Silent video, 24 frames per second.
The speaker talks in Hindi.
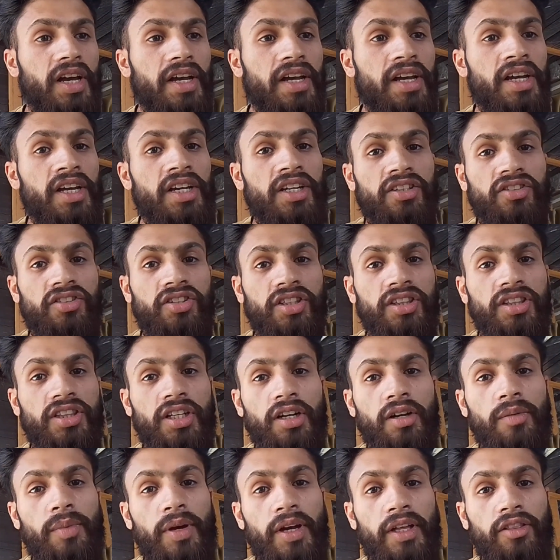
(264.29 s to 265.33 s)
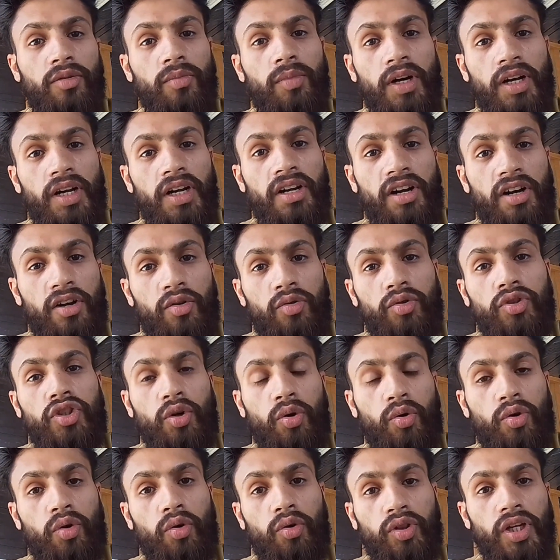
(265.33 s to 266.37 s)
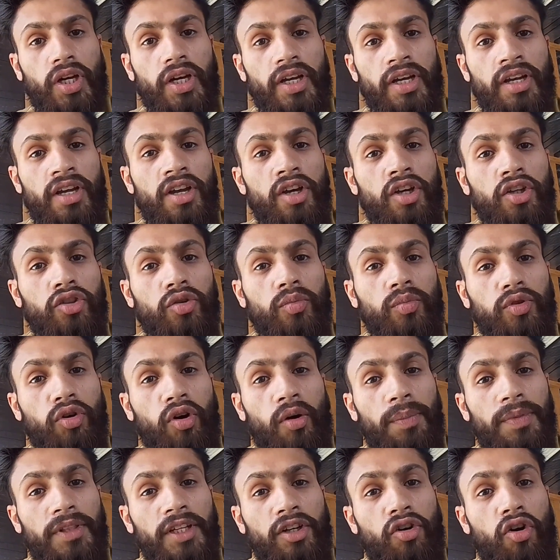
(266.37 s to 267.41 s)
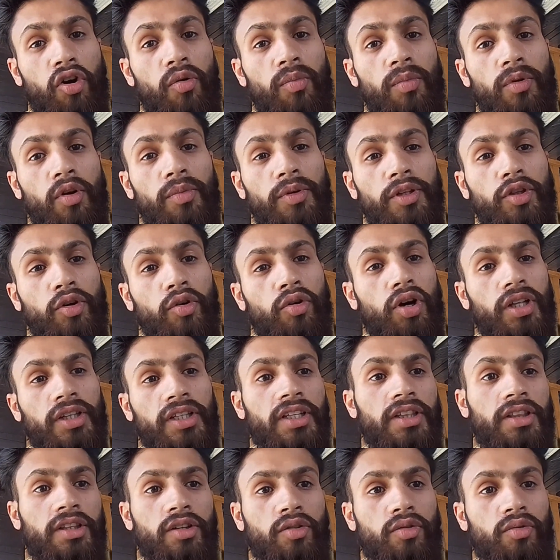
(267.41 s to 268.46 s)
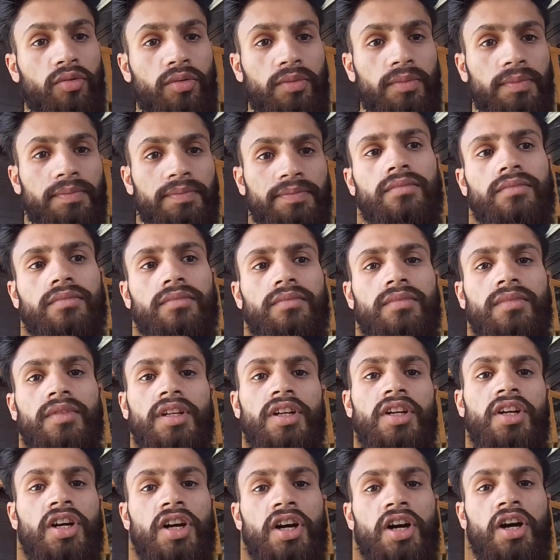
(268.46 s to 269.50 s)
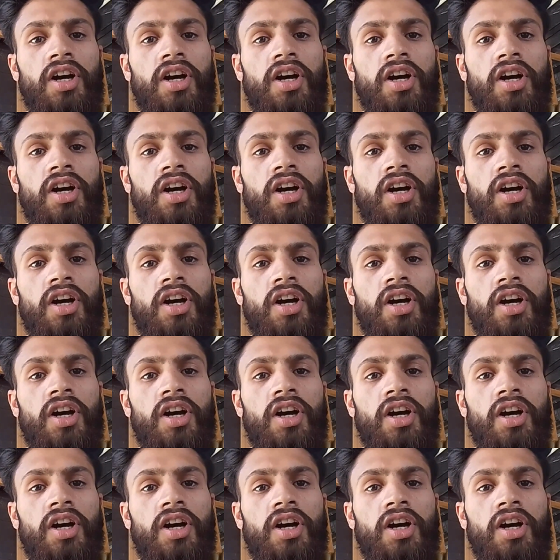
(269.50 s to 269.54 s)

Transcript: जितने के बाद तुम्हारा रंग कुछ और होता है तुम तो अपनी कौम को भी धोखा देते हो तुम